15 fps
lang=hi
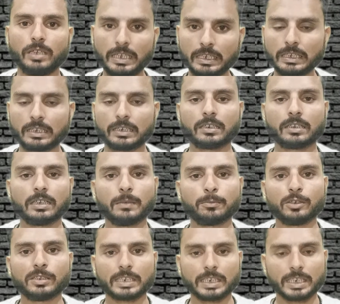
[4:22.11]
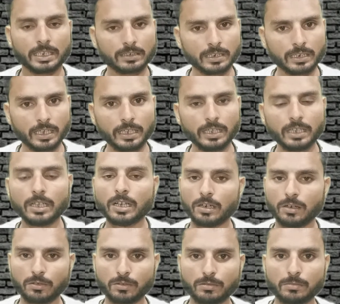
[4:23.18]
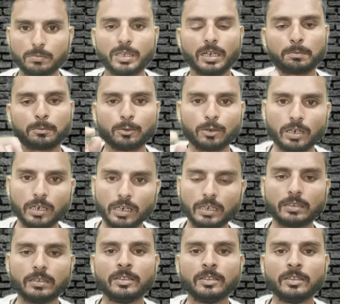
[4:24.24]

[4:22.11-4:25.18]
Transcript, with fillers: एक एक करके आपको एक्सट्रैक्ट करना है और उनमें आपको हर